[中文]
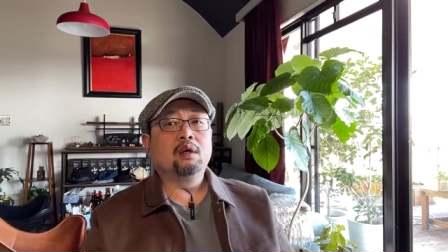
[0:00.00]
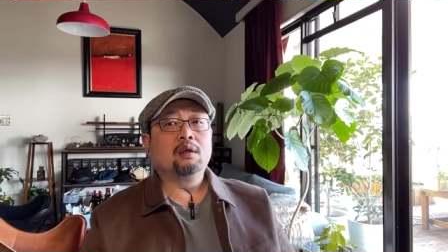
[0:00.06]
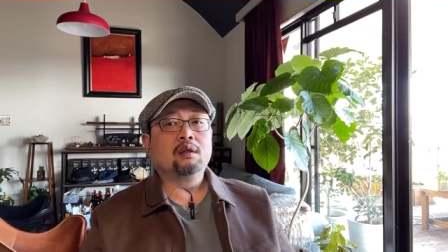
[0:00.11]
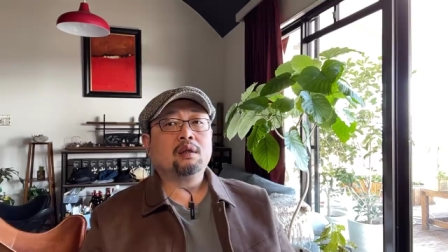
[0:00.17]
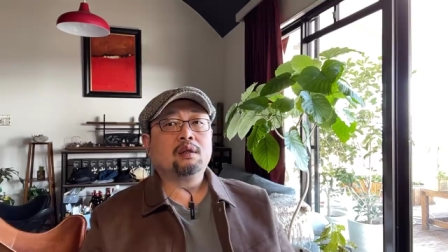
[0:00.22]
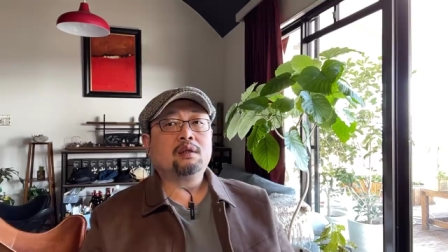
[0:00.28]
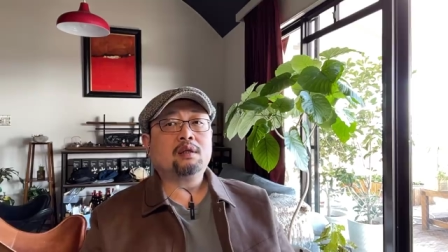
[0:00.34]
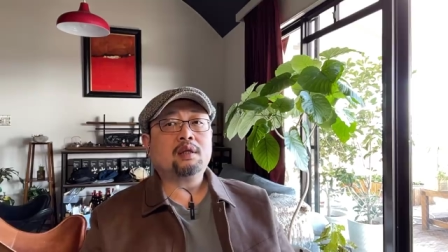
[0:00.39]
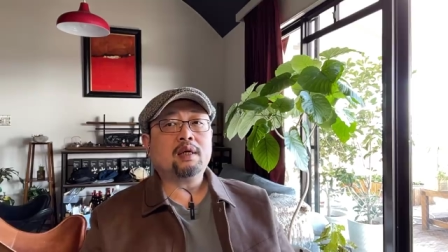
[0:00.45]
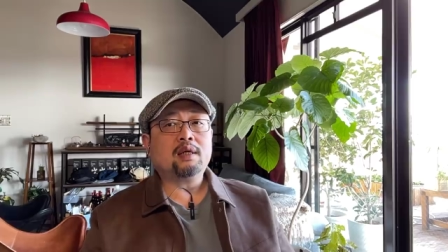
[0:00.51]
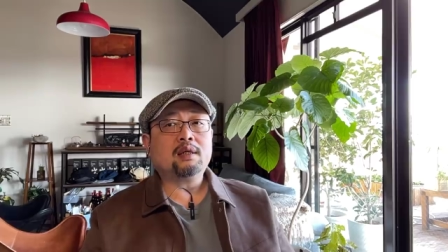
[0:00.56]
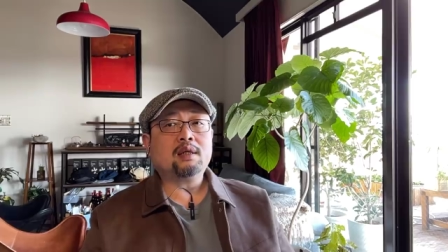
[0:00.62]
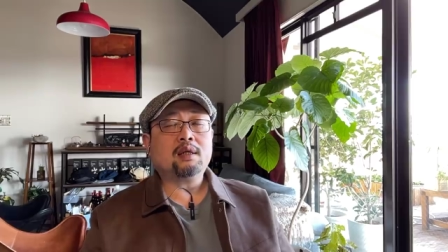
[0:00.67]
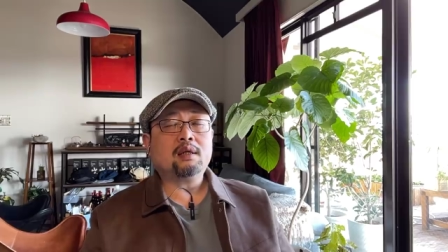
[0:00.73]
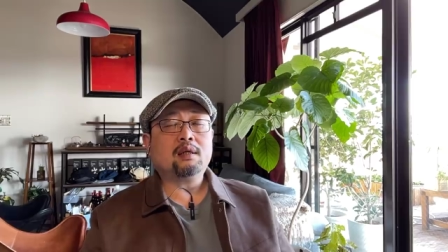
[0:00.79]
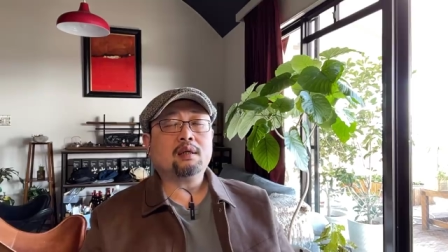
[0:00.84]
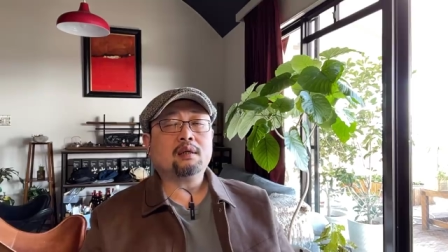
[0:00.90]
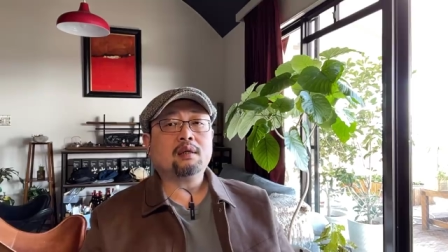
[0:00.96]
那这
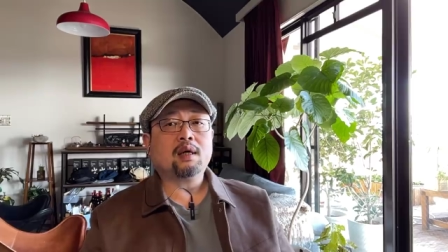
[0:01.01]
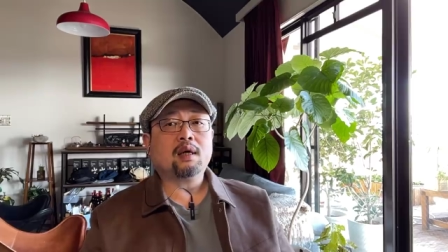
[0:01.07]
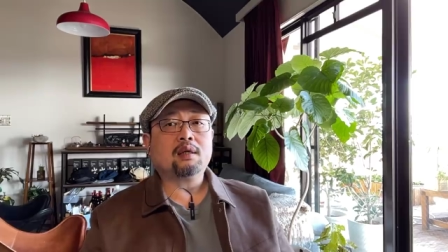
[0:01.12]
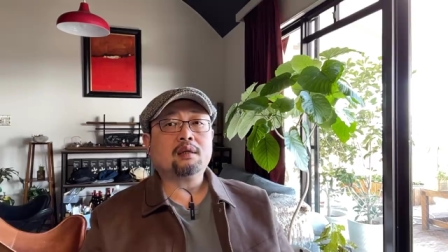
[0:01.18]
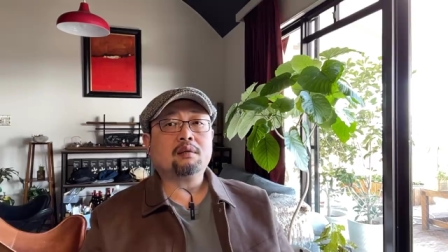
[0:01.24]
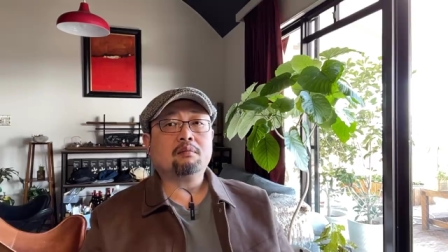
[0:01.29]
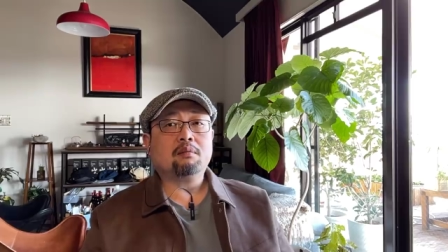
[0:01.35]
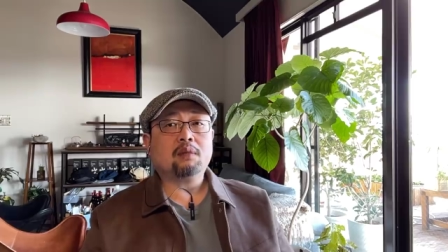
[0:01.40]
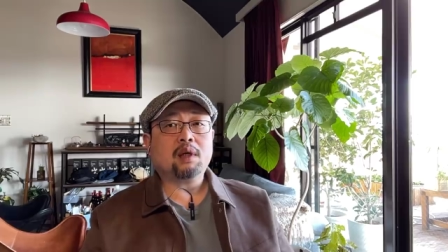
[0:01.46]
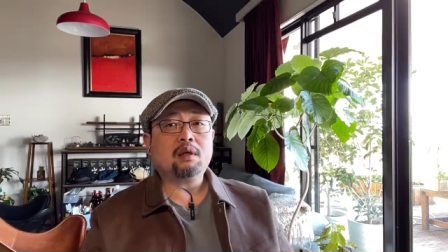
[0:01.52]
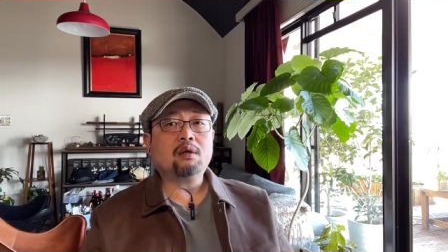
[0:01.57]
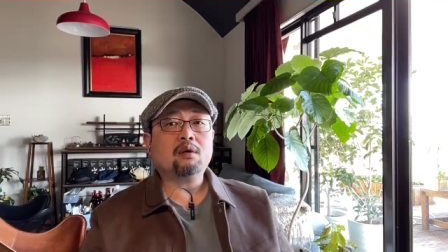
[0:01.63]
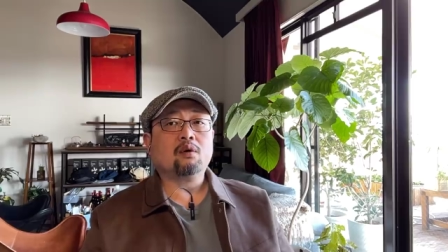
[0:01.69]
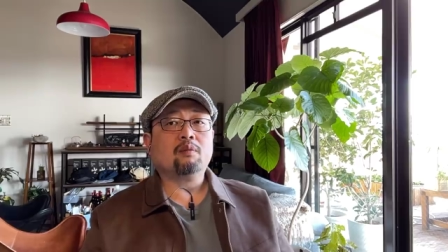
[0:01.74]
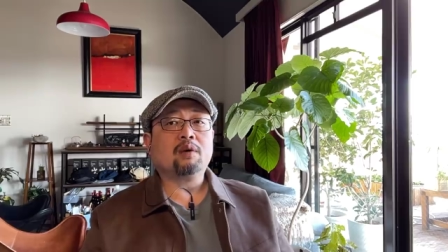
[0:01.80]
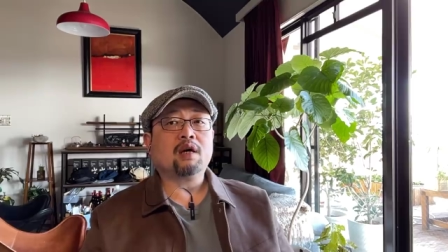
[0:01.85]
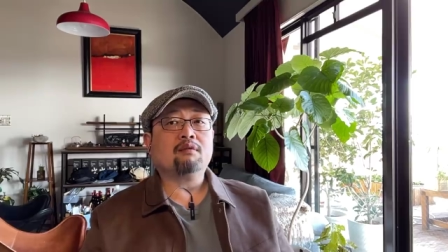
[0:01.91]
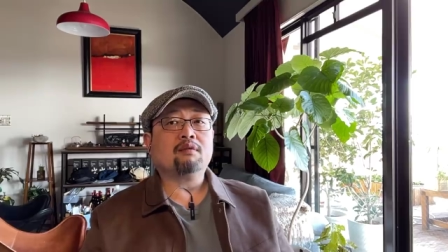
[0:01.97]
些人他是没
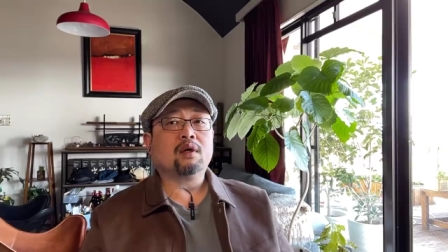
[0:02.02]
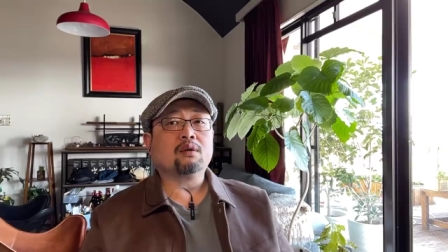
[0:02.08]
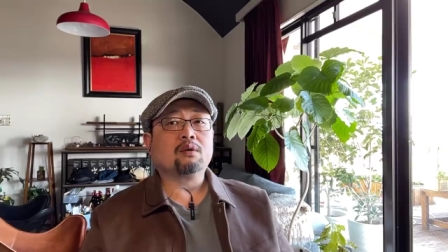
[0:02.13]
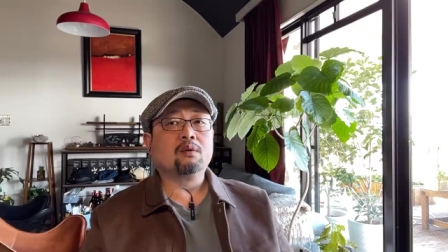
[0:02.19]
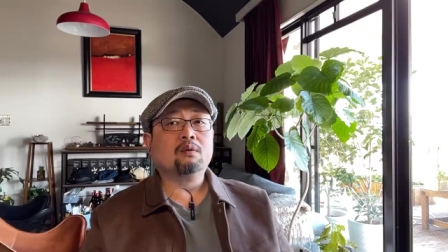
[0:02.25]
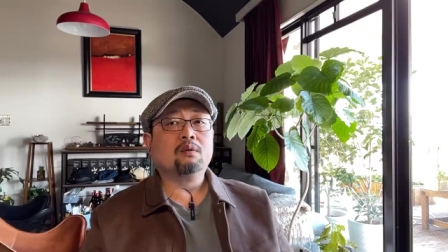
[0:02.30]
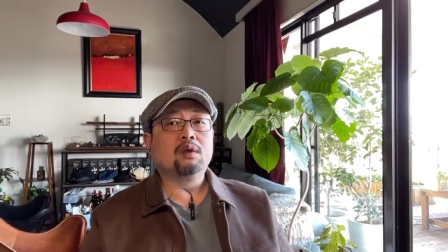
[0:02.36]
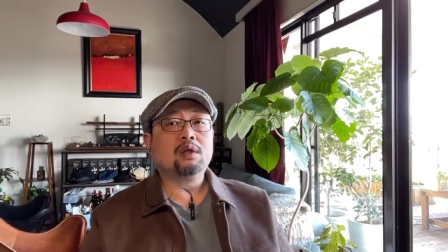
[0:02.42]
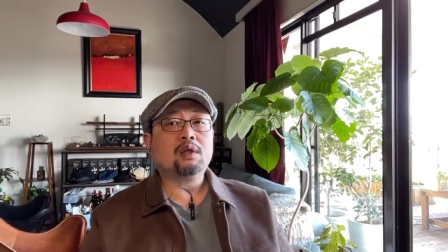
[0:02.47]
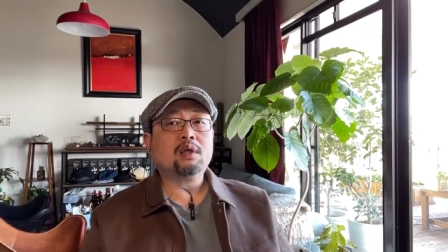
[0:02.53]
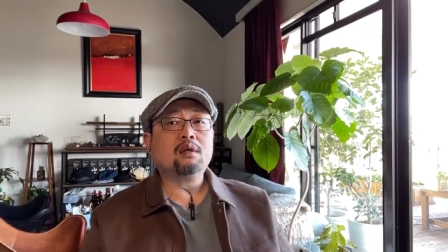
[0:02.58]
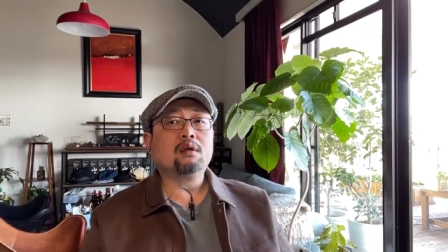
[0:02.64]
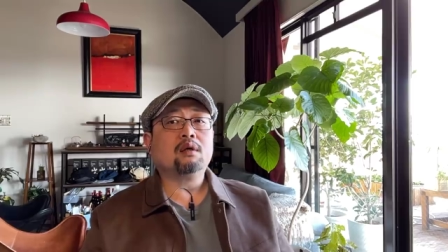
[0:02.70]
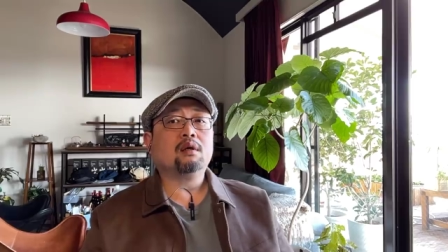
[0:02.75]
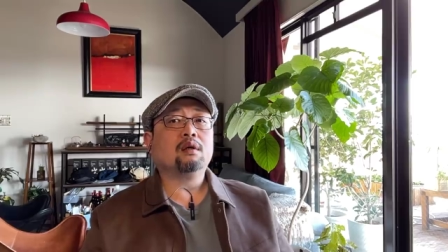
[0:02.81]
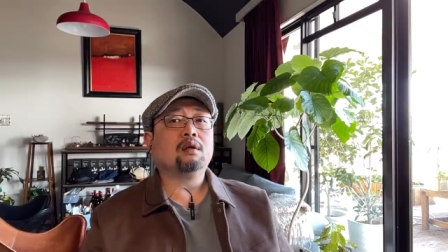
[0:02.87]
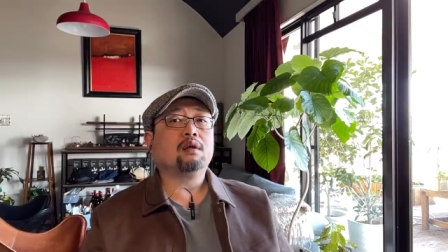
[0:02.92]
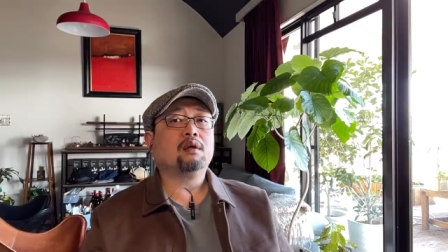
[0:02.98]
有办法通过任
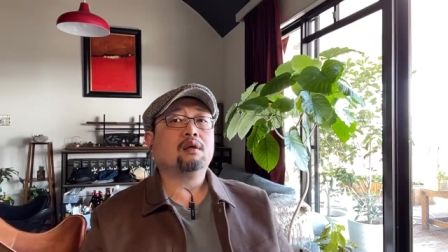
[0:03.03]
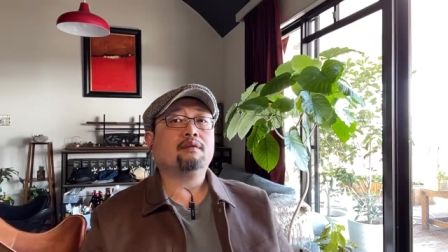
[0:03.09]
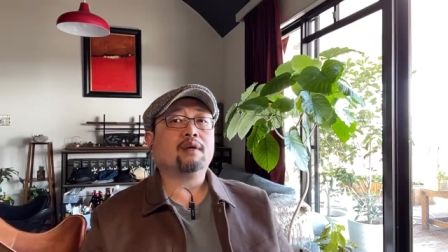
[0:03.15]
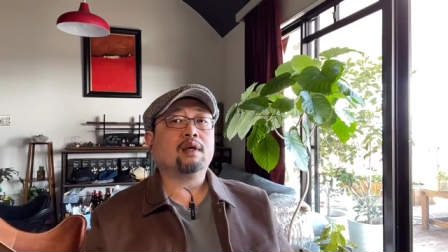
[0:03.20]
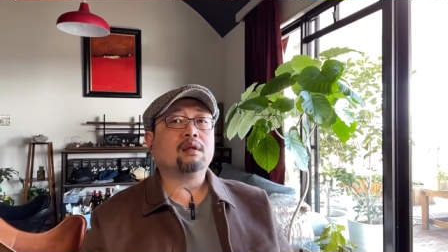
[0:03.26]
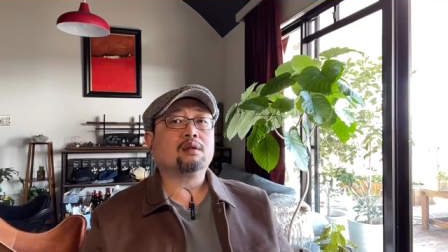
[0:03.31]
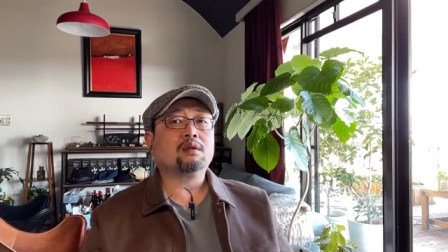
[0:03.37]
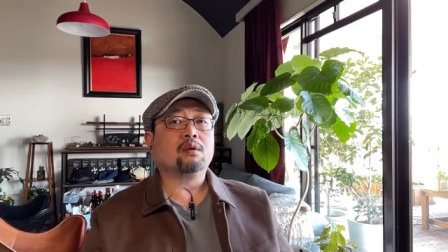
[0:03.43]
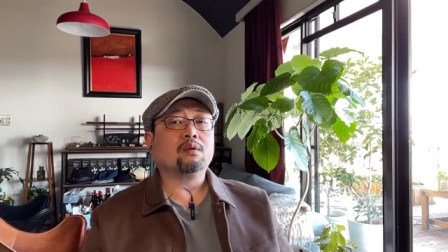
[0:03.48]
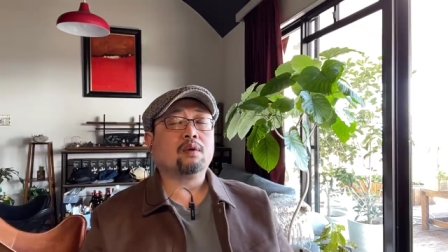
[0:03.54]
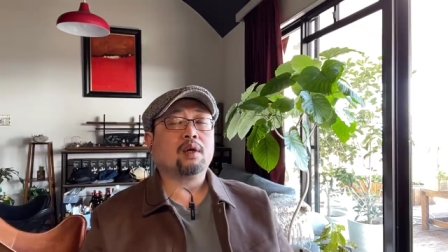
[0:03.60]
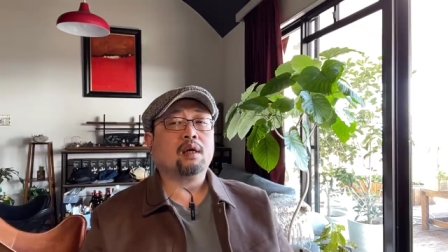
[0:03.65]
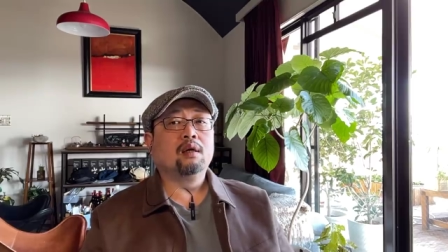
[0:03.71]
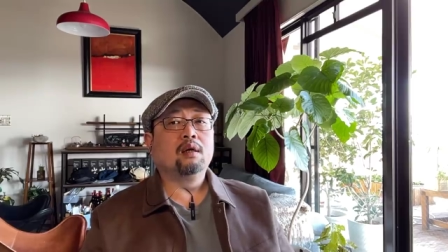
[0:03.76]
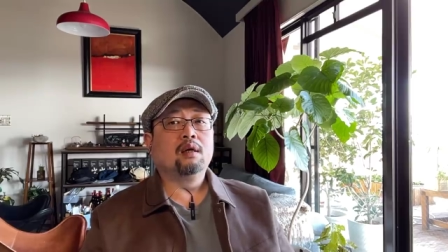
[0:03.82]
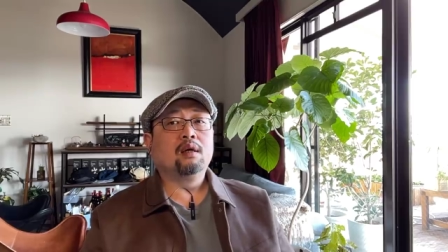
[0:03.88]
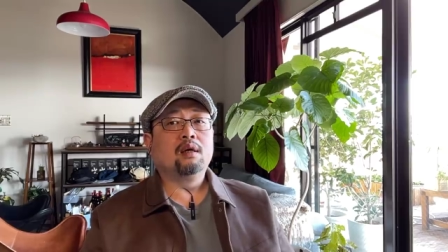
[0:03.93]
何的合法的手段，